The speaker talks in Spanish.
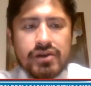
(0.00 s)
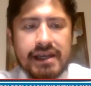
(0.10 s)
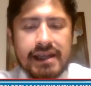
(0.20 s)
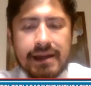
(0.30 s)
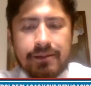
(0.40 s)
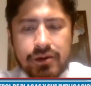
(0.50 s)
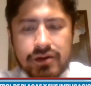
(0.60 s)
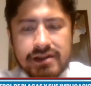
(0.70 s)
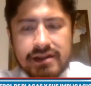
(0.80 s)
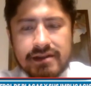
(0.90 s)
el 80
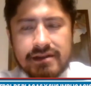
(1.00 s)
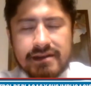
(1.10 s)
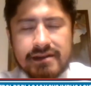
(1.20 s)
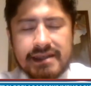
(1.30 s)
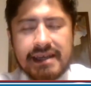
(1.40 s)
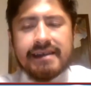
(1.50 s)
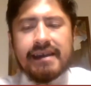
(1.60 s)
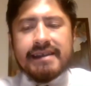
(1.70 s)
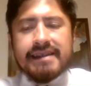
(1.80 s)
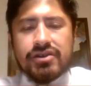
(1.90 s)
se,
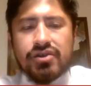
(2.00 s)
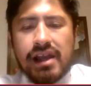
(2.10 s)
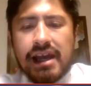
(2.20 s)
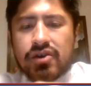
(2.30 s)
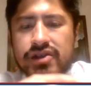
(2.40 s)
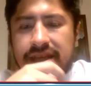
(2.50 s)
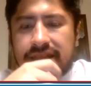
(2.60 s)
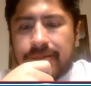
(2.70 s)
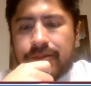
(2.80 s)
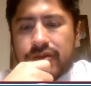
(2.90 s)
se desarrolla el
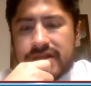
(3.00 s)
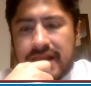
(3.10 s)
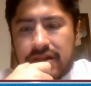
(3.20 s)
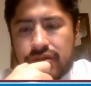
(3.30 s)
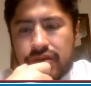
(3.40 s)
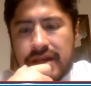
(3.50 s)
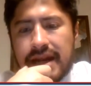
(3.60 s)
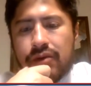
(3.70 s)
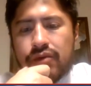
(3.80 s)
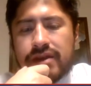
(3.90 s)
80% de
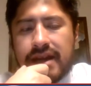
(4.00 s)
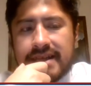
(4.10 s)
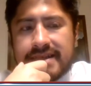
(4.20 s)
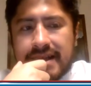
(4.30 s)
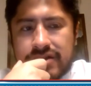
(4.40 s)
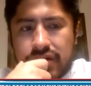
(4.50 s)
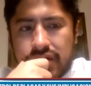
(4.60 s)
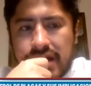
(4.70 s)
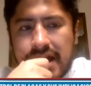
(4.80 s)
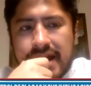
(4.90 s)
la
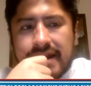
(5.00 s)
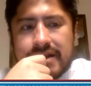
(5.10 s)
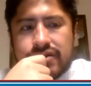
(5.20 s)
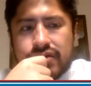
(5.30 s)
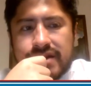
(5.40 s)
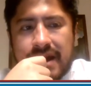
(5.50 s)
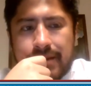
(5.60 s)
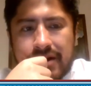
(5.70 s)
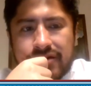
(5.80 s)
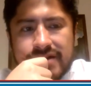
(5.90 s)
utilización de estos
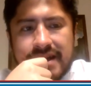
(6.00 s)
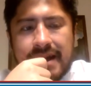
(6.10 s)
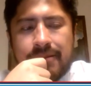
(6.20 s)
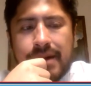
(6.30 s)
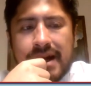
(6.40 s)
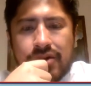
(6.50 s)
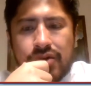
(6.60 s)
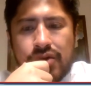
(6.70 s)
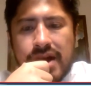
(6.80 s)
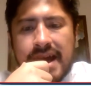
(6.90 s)
químicos. Sin
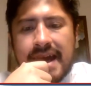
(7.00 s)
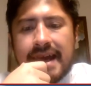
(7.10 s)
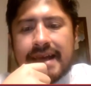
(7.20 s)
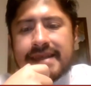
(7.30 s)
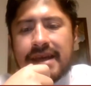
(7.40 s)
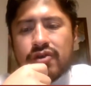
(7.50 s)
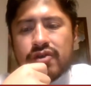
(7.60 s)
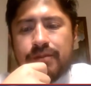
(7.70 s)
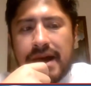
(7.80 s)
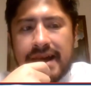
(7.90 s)
embargo, es en
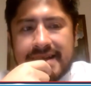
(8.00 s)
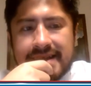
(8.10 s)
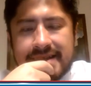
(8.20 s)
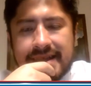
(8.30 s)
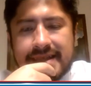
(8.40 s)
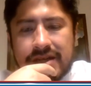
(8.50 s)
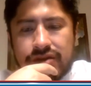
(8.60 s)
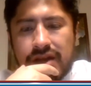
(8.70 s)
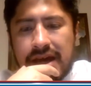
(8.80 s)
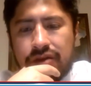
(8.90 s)
los países
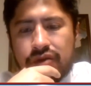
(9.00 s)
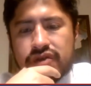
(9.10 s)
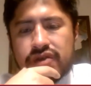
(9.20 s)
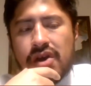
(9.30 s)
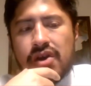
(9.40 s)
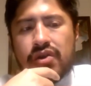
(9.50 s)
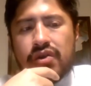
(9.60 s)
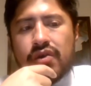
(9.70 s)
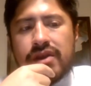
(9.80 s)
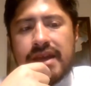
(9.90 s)
desarrollados
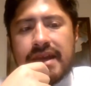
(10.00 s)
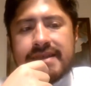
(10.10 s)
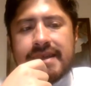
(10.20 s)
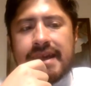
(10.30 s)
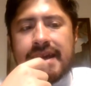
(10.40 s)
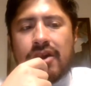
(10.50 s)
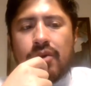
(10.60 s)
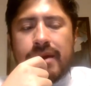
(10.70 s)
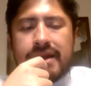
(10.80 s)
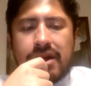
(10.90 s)
donde se dan el
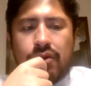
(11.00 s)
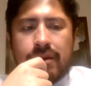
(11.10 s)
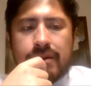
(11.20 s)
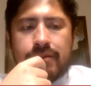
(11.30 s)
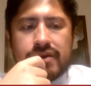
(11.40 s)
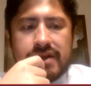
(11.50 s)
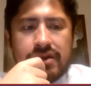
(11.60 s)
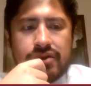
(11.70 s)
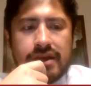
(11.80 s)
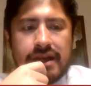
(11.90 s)

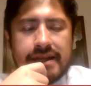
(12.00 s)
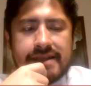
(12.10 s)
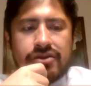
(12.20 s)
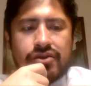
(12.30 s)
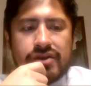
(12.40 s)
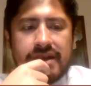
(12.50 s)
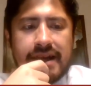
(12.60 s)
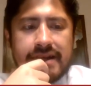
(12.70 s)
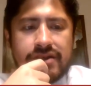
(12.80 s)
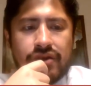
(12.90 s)
99% de las
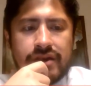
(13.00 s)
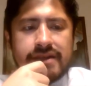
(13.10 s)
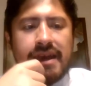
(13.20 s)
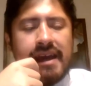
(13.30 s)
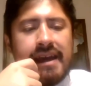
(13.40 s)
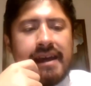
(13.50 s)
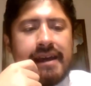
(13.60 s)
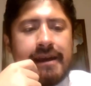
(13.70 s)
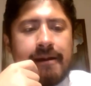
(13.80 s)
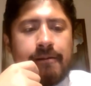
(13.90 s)
intoxicaciones
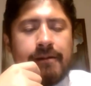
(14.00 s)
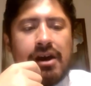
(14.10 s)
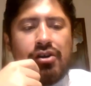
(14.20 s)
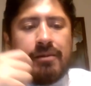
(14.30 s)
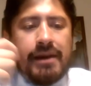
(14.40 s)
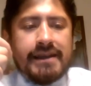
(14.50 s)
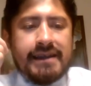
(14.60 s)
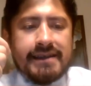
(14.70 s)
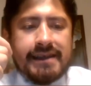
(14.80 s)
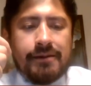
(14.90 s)
y la
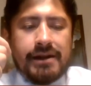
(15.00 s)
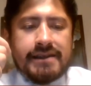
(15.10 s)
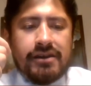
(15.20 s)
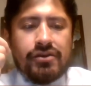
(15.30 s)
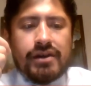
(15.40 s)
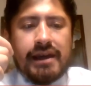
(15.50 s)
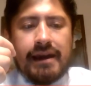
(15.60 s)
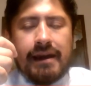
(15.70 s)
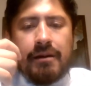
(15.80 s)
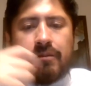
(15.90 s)
OMS ha establecido
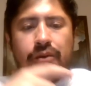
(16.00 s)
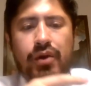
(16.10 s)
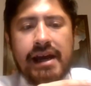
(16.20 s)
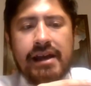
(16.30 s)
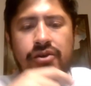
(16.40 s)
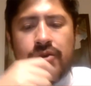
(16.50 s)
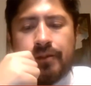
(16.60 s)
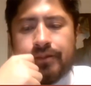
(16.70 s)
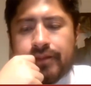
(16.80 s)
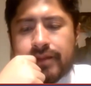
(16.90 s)
que por
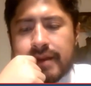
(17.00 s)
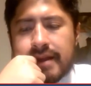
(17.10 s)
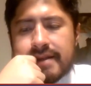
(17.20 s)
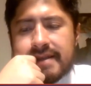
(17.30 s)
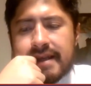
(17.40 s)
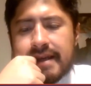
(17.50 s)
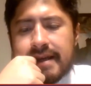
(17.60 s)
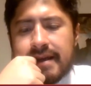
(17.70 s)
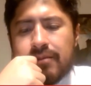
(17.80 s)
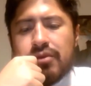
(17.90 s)
año
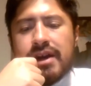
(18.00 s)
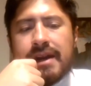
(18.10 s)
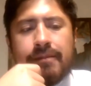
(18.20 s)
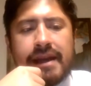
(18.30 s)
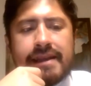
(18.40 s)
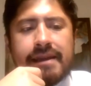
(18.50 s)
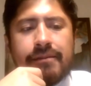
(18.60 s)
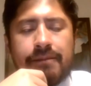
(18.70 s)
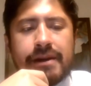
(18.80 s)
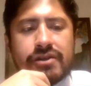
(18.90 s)
se mueren
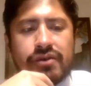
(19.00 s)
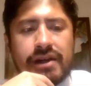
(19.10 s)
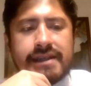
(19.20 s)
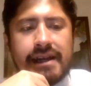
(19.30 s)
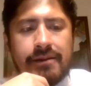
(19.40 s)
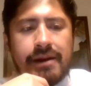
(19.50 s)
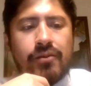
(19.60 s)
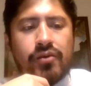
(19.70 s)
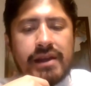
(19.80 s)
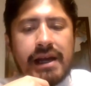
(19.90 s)
20.000 personas a nivel
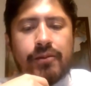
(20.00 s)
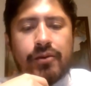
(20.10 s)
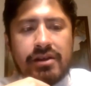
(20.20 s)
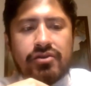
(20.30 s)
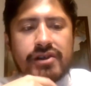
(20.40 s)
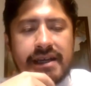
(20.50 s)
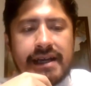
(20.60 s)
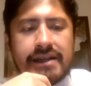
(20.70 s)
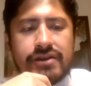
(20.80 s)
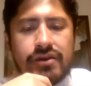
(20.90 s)
mundial por
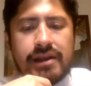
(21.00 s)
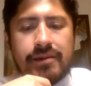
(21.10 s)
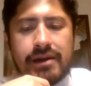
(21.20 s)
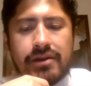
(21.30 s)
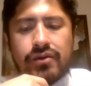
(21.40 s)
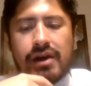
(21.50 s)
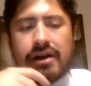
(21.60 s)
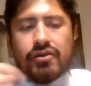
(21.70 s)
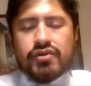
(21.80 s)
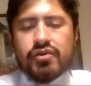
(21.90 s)
intoxicación debido
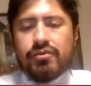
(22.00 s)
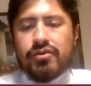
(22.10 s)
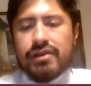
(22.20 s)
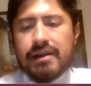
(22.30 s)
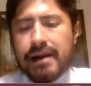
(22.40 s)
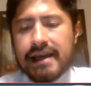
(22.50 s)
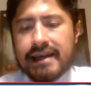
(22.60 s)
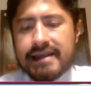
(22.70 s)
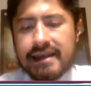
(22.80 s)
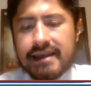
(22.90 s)
a consumo de
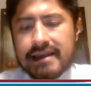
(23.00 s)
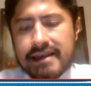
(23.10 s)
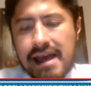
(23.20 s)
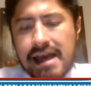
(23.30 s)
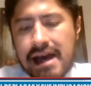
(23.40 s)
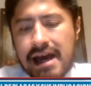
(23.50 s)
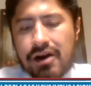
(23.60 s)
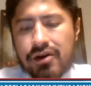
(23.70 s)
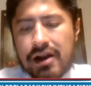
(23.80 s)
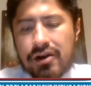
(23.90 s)
plaguicidas.
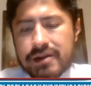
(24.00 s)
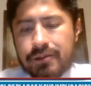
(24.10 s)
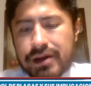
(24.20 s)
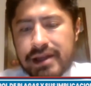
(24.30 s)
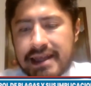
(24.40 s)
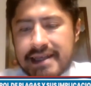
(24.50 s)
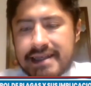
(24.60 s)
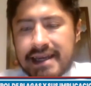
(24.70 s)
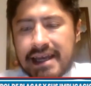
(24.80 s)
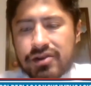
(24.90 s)
Ahora no se puede
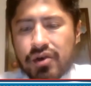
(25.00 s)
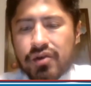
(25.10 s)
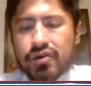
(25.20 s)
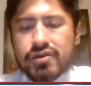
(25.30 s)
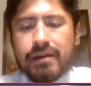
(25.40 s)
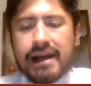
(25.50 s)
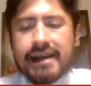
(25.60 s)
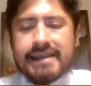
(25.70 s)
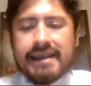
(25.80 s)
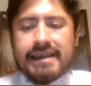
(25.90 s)
decir que todos los
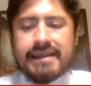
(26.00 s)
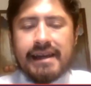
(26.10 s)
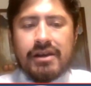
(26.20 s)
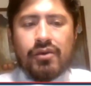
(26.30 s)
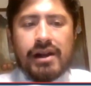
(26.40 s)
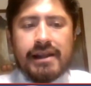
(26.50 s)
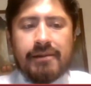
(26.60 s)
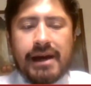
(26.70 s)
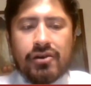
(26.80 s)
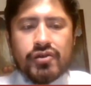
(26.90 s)
plaguicidas sean igual
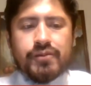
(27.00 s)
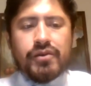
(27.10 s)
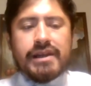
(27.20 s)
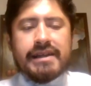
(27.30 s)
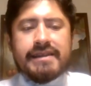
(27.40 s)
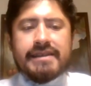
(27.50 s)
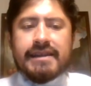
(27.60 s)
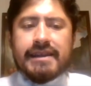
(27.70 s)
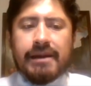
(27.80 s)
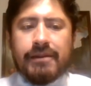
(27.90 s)
de malos porque
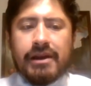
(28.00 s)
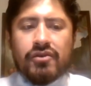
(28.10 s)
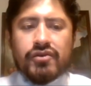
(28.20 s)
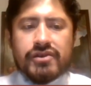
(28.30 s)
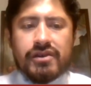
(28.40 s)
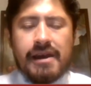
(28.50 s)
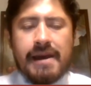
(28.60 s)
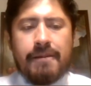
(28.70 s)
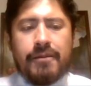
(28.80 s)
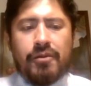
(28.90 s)
existen también los
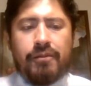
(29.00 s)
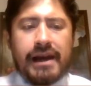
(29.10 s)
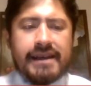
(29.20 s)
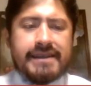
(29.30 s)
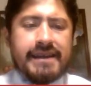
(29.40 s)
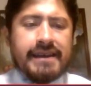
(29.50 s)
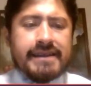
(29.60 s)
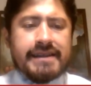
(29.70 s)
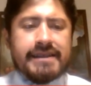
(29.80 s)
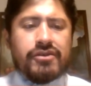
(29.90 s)

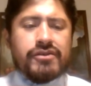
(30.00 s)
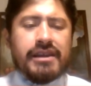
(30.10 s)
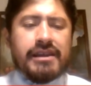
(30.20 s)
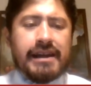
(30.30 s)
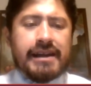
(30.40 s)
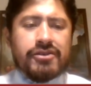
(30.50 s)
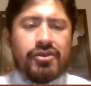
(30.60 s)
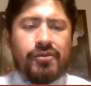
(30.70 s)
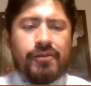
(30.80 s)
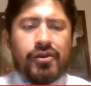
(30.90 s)
bioplaguicidas que se considera que
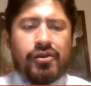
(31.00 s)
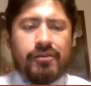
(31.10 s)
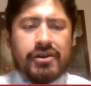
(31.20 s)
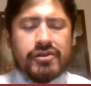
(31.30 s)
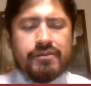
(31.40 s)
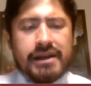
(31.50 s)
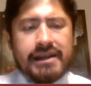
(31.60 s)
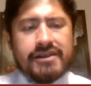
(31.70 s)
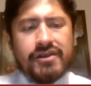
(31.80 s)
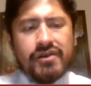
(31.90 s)
son un poco menos
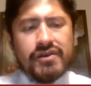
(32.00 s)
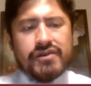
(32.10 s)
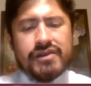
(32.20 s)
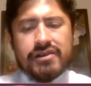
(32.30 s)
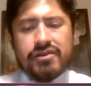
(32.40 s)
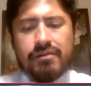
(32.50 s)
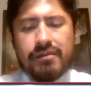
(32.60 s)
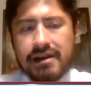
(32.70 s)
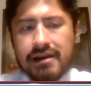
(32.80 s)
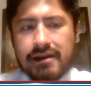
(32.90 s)
perniciosos, que
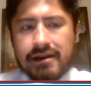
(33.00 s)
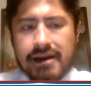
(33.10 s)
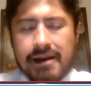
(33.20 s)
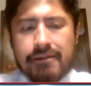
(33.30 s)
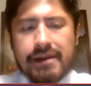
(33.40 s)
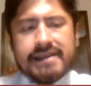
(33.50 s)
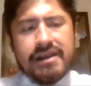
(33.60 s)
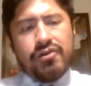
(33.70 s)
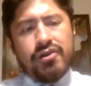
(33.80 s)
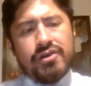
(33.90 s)
son eh, más
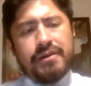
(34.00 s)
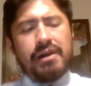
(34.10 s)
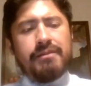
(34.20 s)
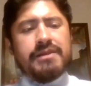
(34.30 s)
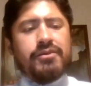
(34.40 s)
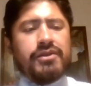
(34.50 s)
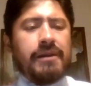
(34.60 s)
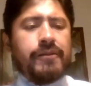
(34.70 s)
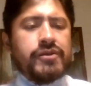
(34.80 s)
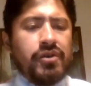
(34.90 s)
seguros, pero al mismo
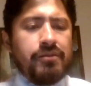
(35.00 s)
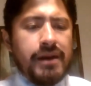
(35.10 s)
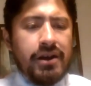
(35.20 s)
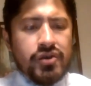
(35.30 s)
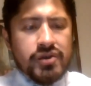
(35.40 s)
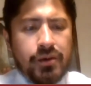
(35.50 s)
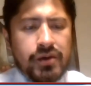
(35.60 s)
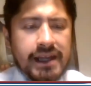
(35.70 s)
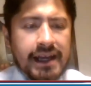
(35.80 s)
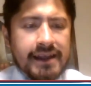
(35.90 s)
tiempo son menos
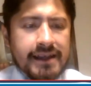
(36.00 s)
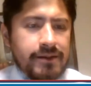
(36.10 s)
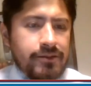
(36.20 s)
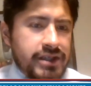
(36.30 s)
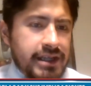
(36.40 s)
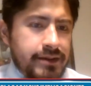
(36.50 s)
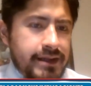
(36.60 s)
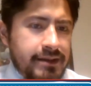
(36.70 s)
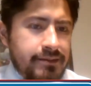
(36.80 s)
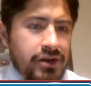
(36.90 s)
potentes y muchas
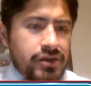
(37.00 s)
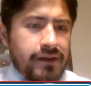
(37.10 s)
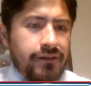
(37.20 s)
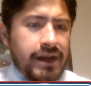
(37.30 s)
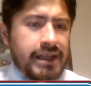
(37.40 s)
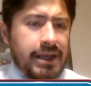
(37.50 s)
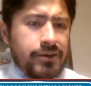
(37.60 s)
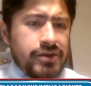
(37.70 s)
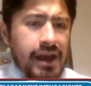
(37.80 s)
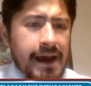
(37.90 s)
veces menos
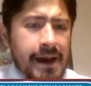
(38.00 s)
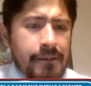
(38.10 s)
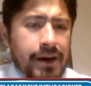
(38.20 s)
efectivos